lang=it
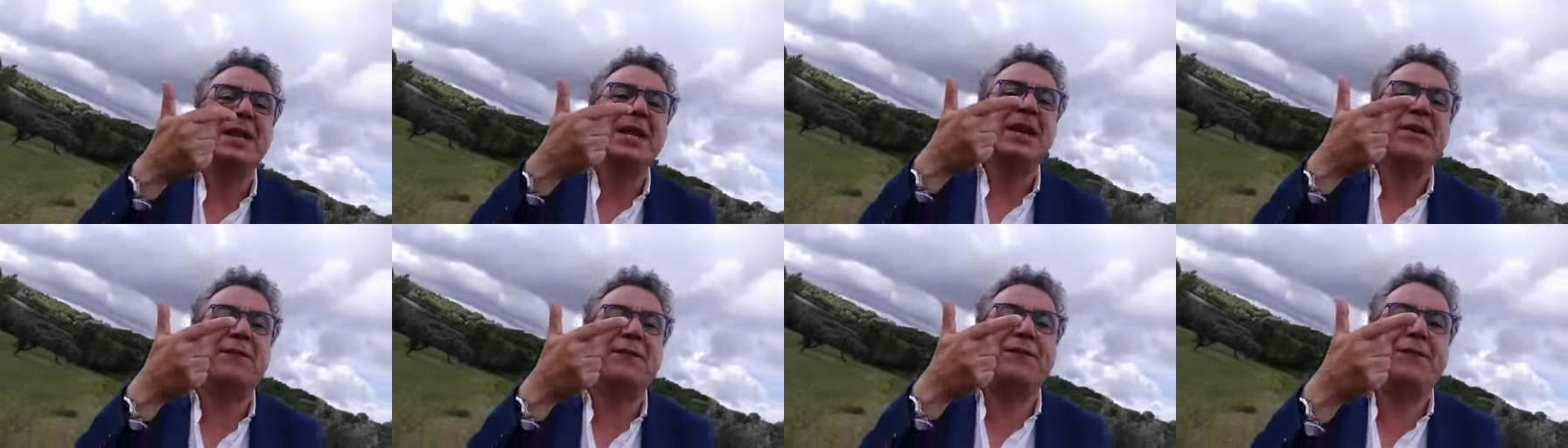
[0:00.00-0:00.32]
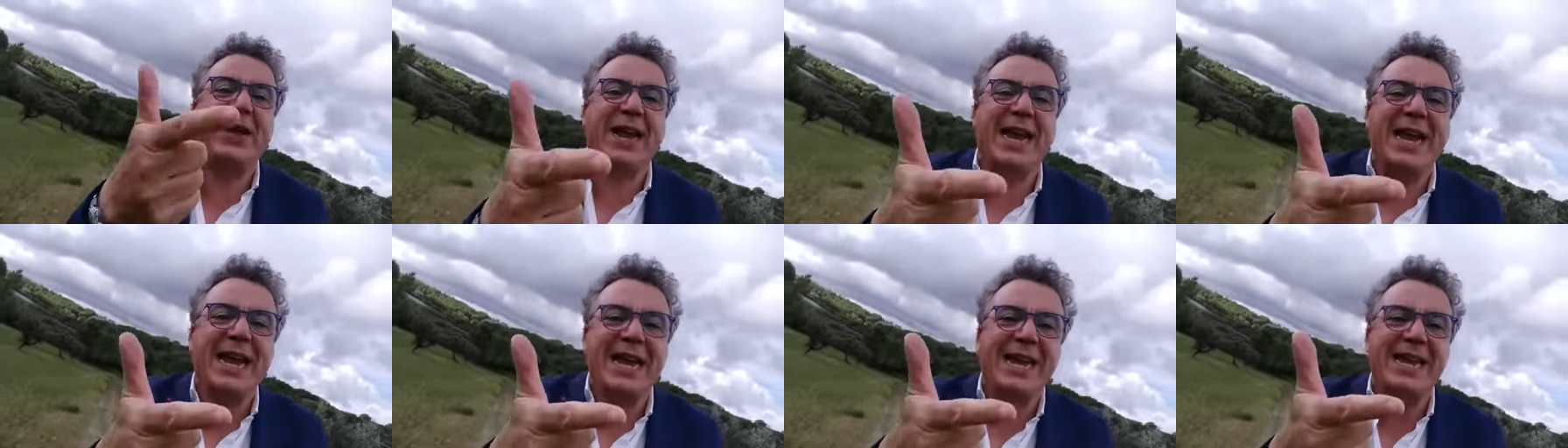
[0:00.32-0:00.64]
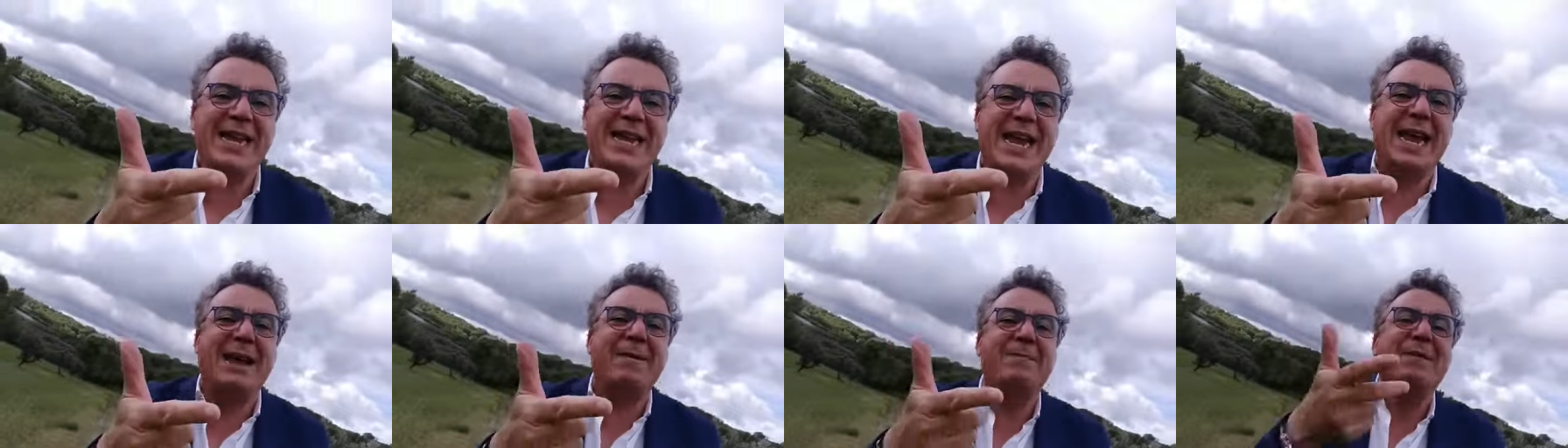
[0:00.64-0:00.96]

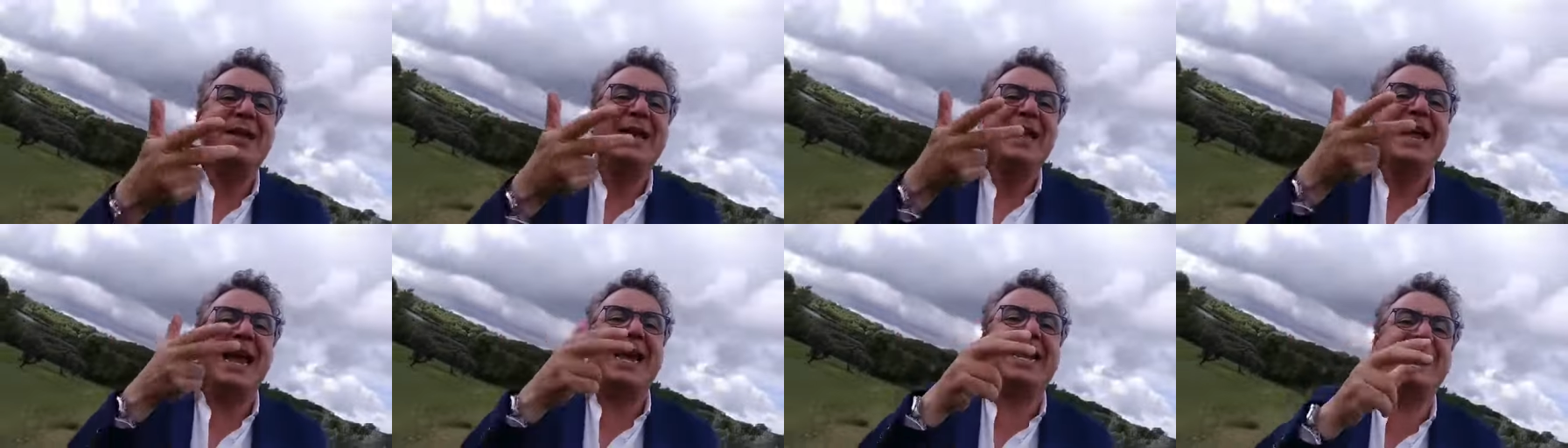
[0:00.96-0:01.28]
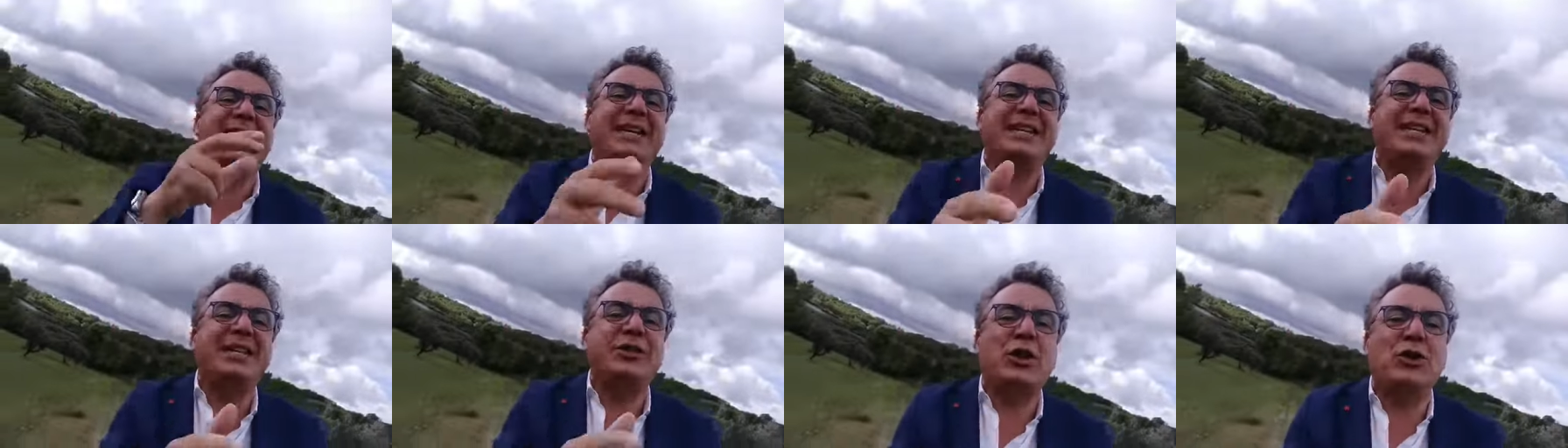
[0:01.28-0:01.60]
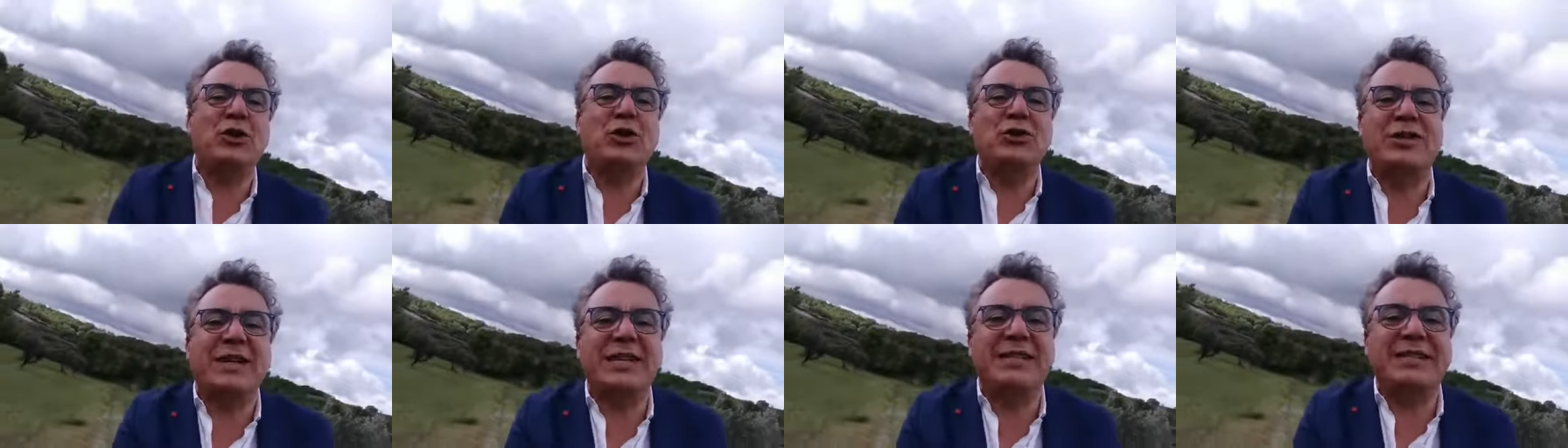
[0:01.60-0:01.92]
figlie e che si
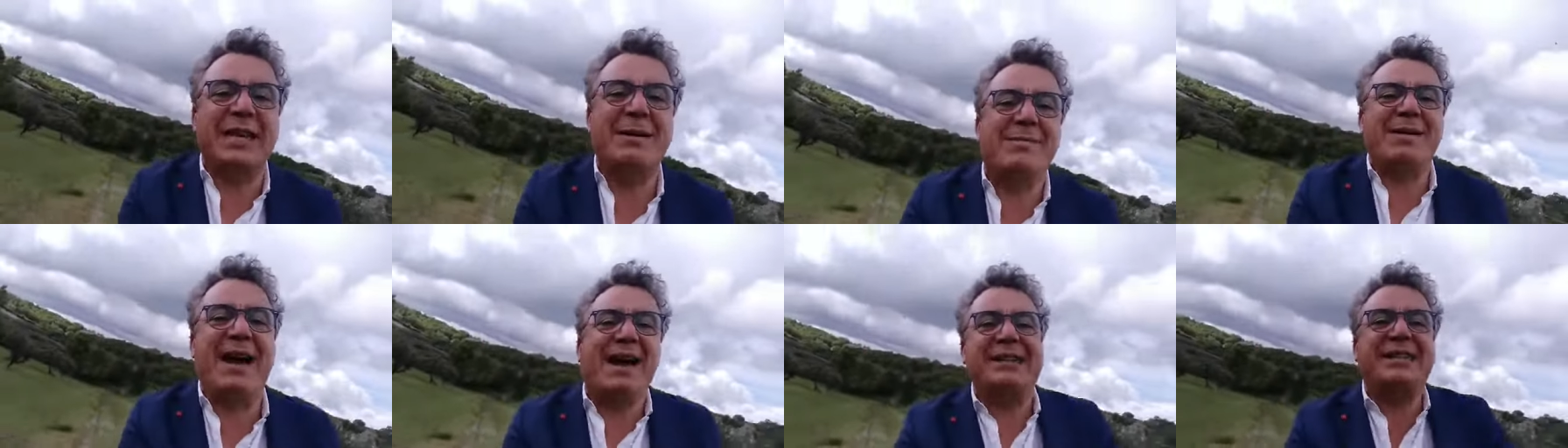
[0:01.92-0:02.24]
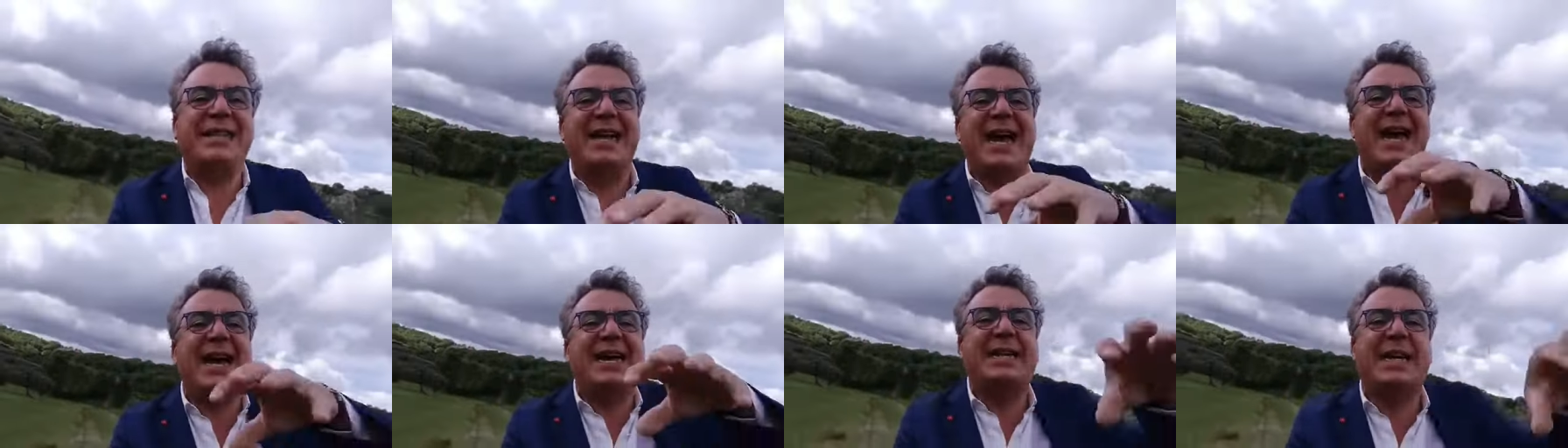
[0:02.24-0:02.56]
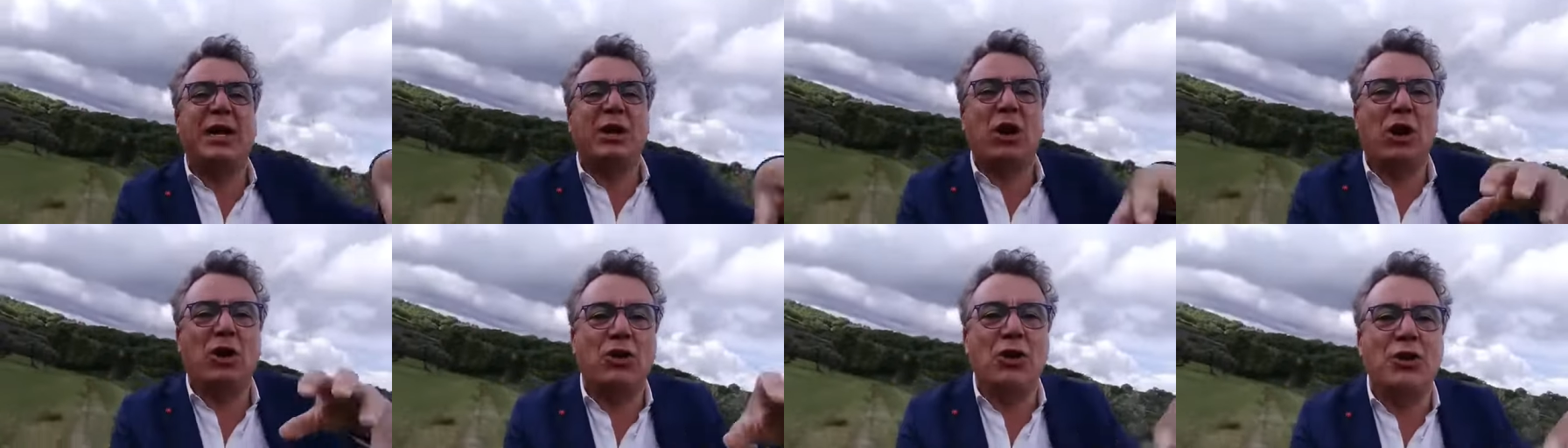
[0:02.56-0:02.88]
sono sistemati impiegati
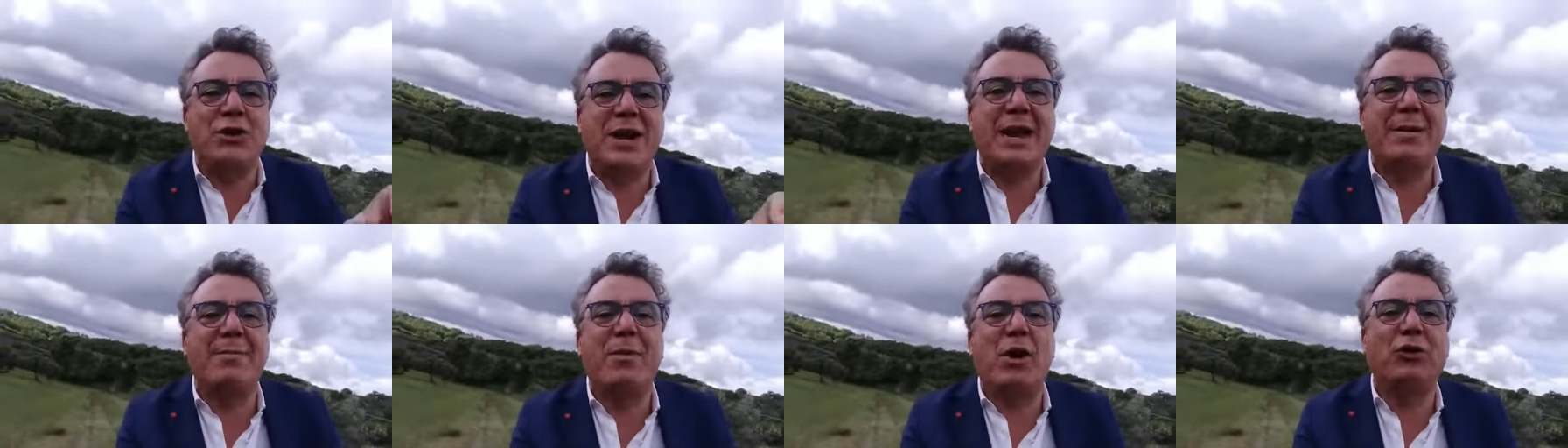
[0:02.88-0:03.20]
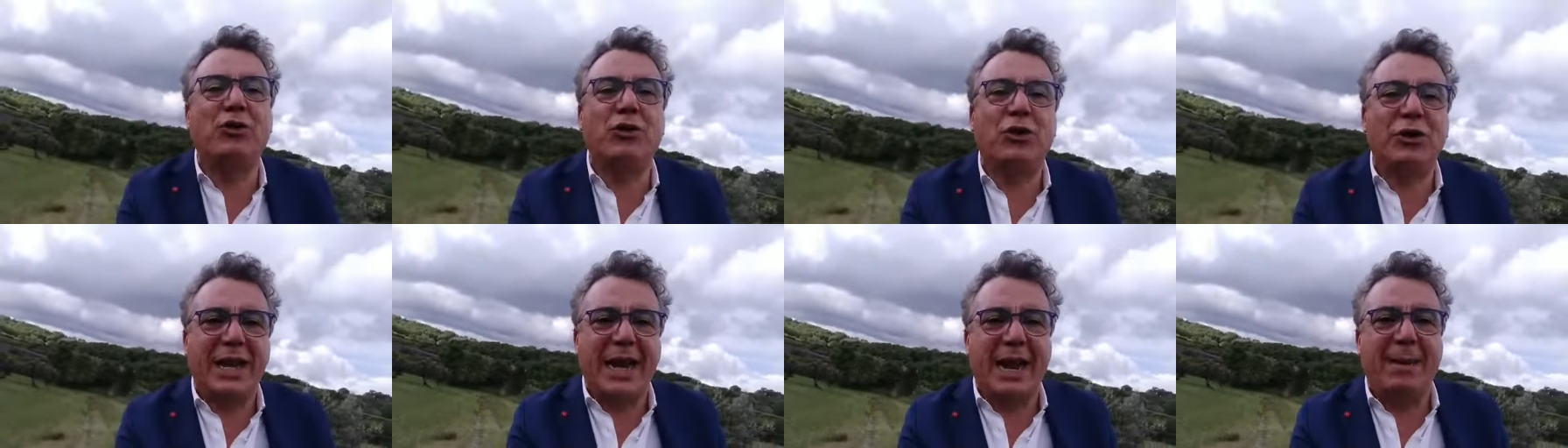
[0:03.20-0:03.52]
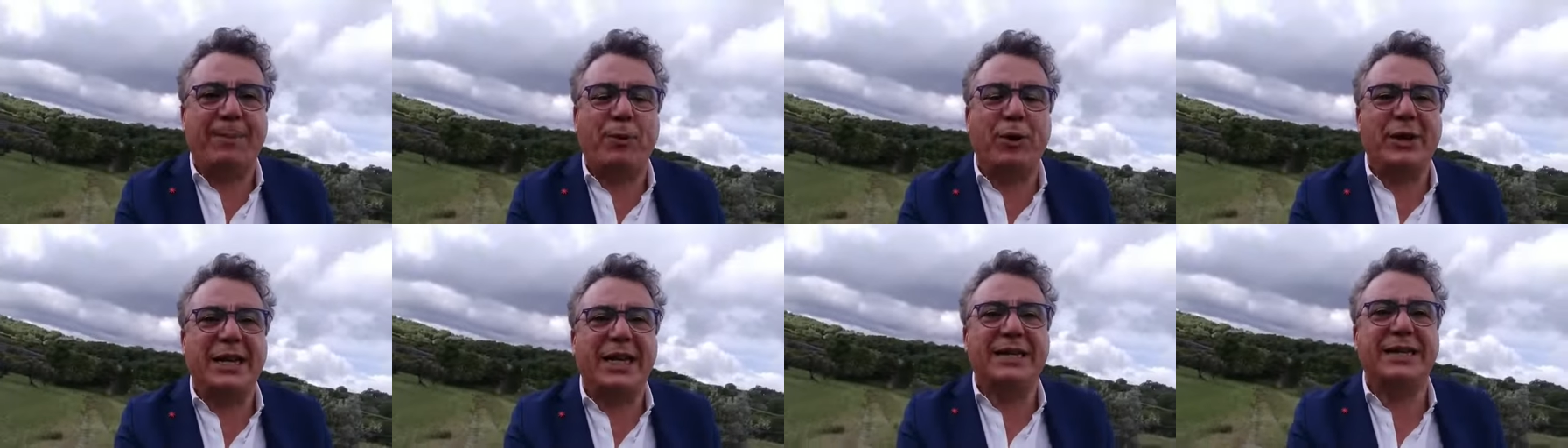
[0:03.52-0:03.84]
anche loro nel mondo
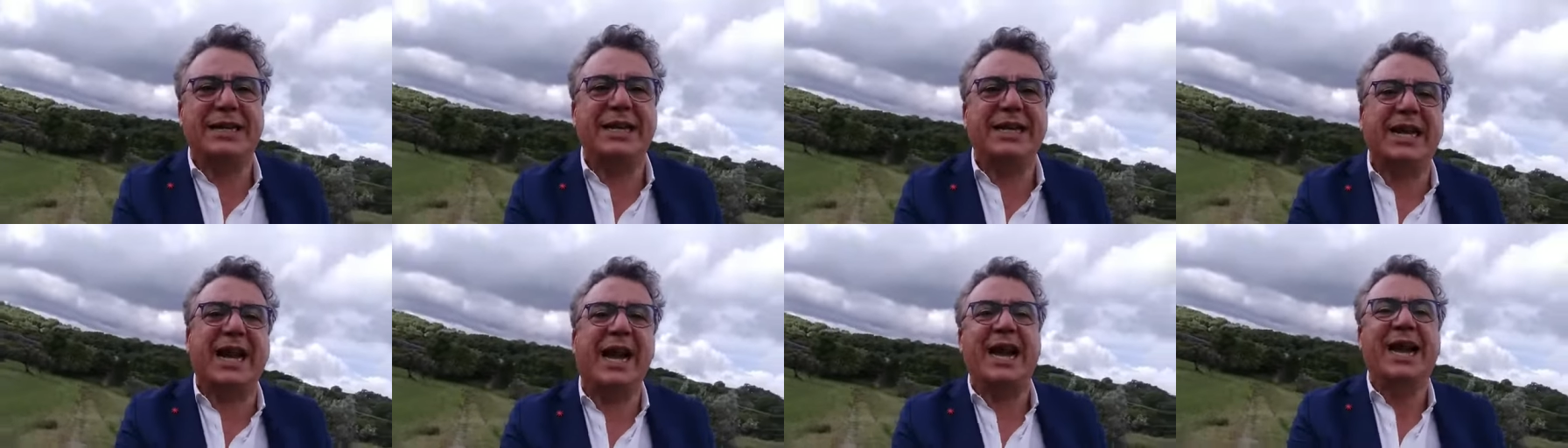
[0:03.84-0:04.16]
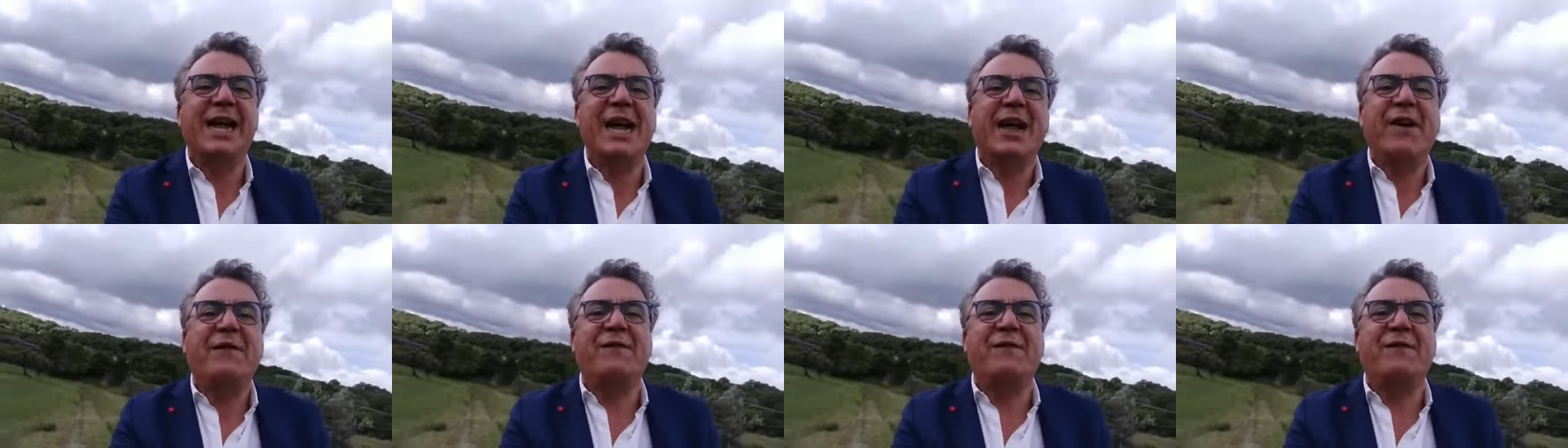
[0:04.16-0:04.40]
della politica,